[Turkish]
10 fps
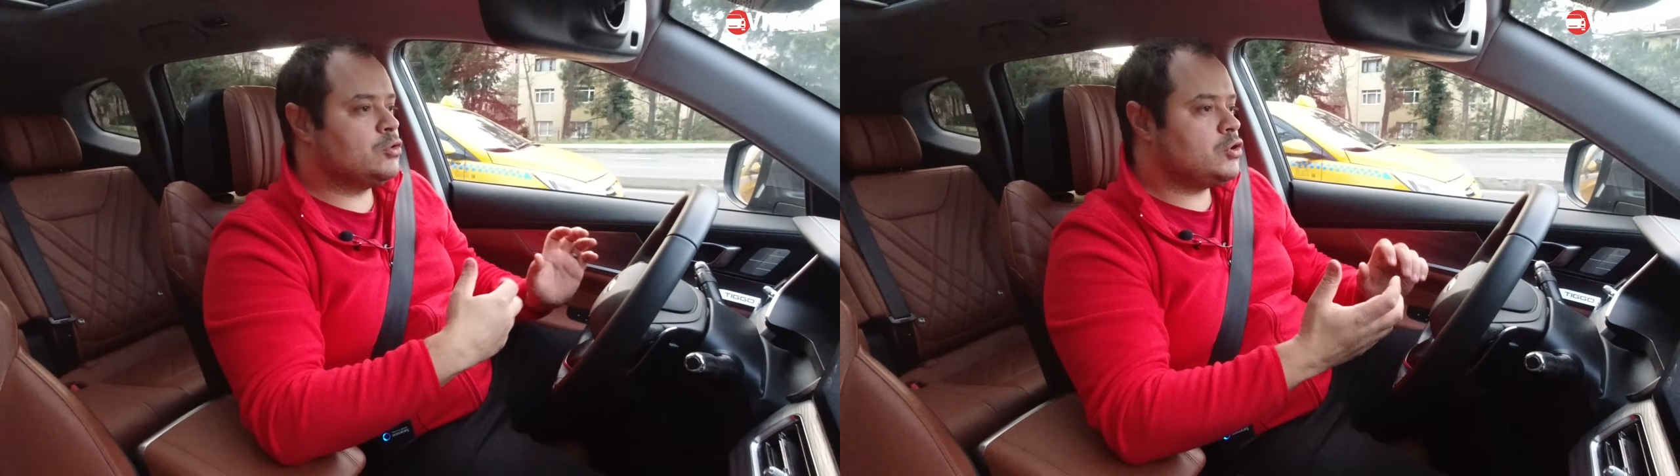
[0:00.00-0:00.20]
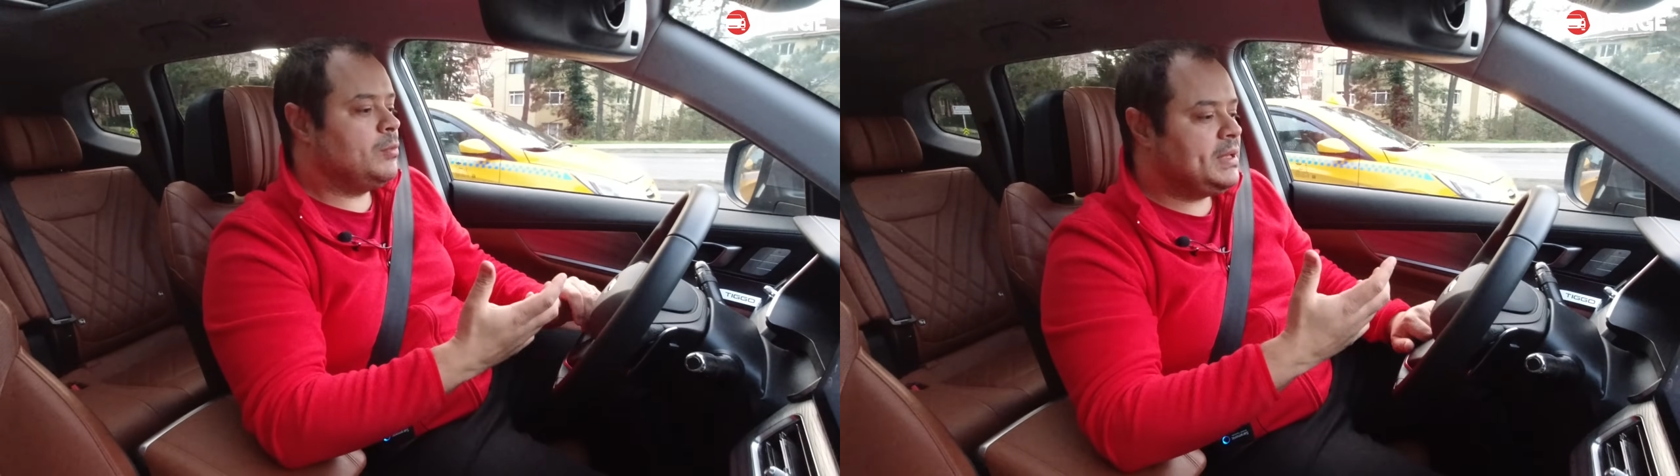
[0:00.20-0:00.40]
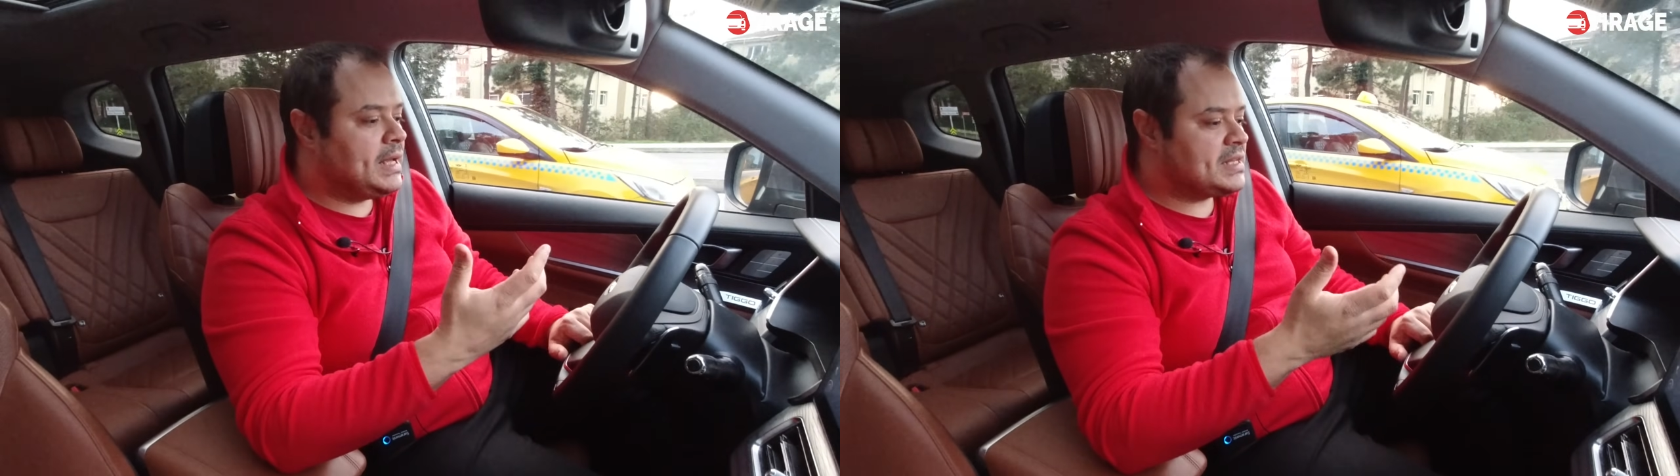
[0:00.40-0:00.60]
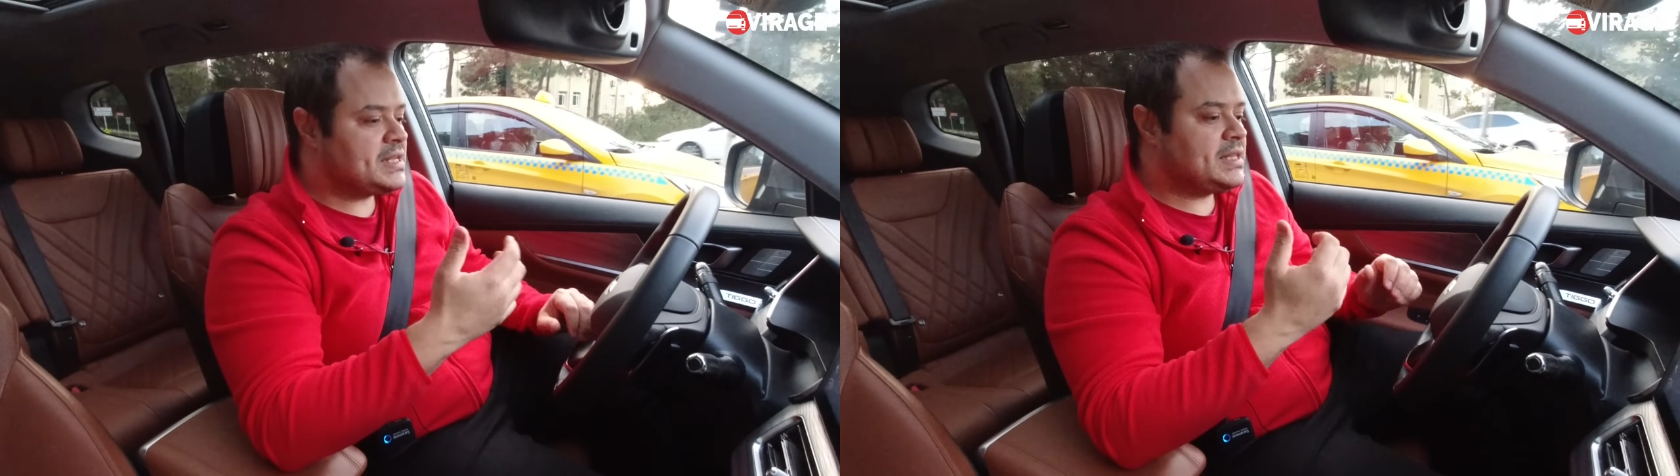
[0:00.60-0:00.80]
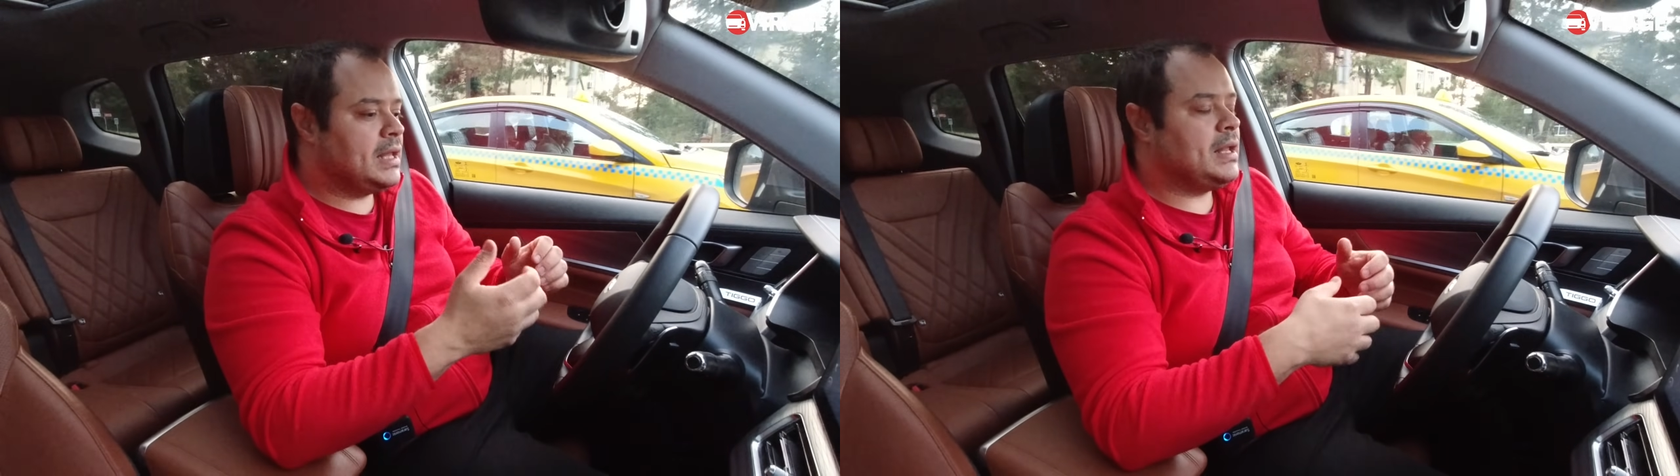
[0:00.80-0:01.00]
otomobil
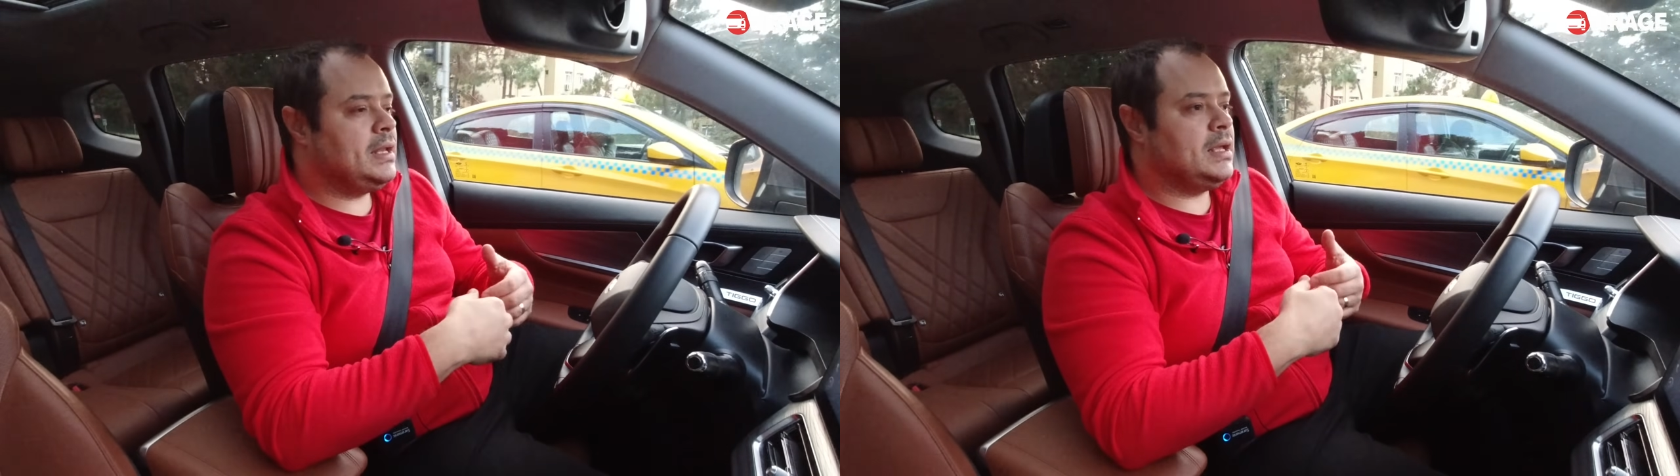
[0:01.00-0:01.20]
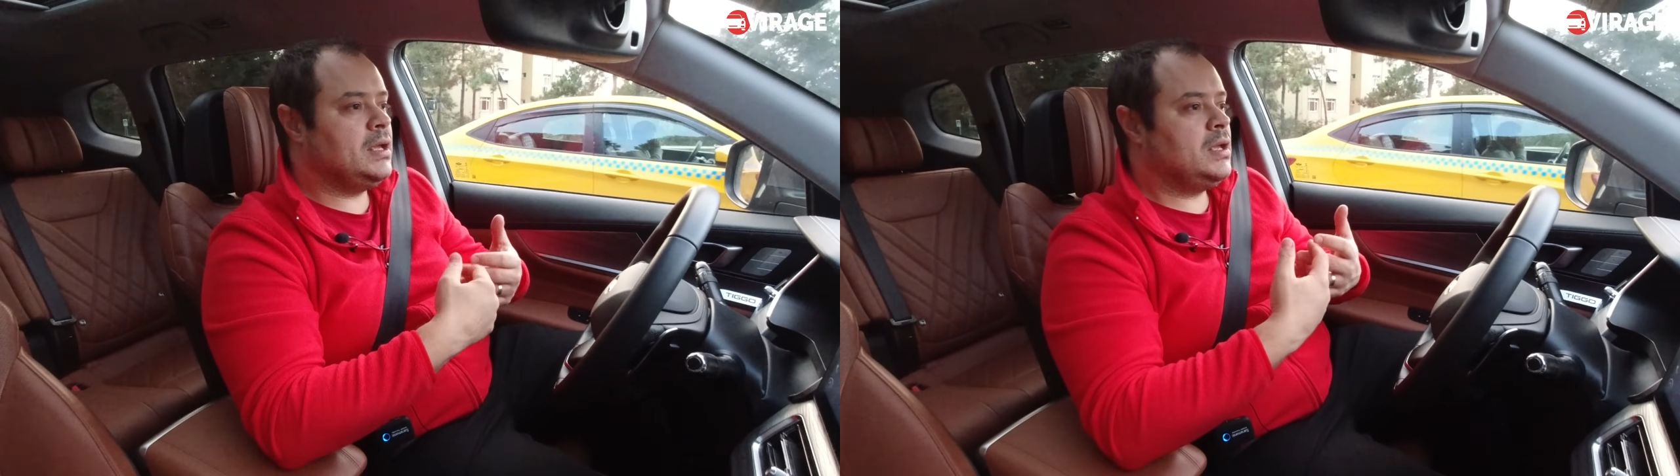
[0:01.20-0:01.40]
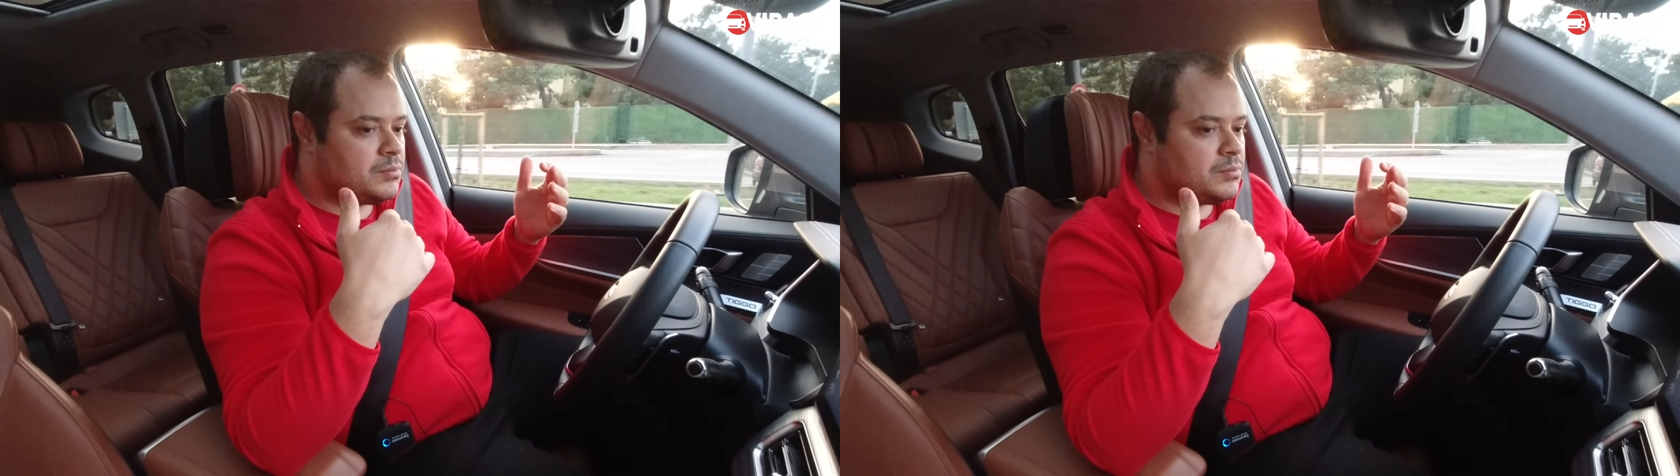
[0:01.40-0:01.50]
gerçekten hani